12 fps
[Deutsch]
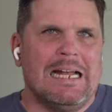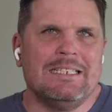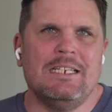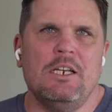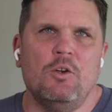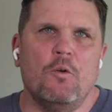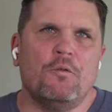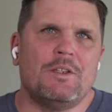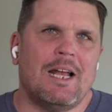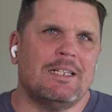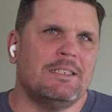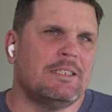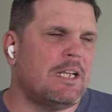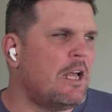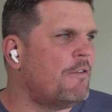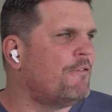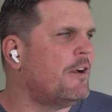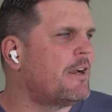Die
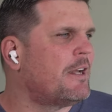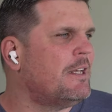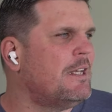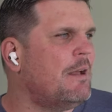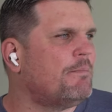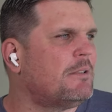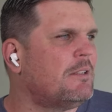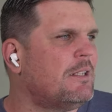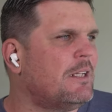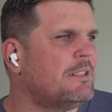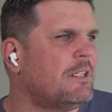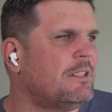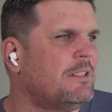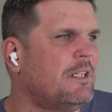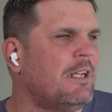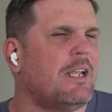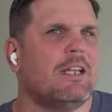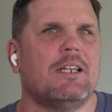Lufthansa verknappt das
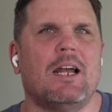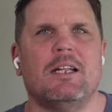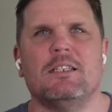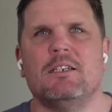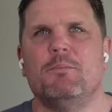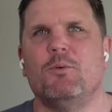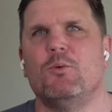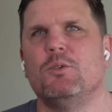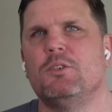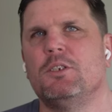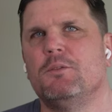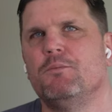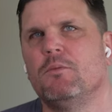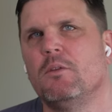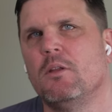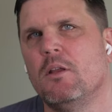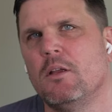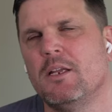Ticketangebot
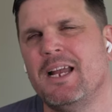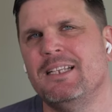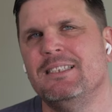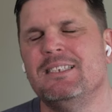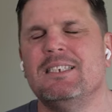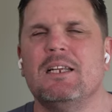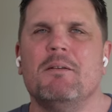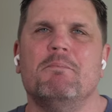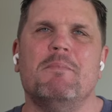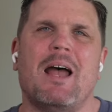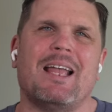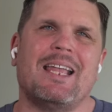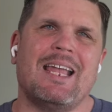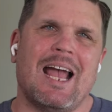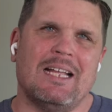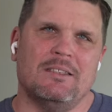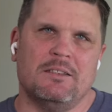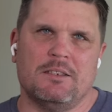ganz
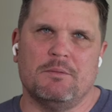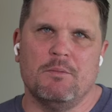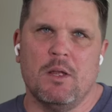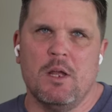markant.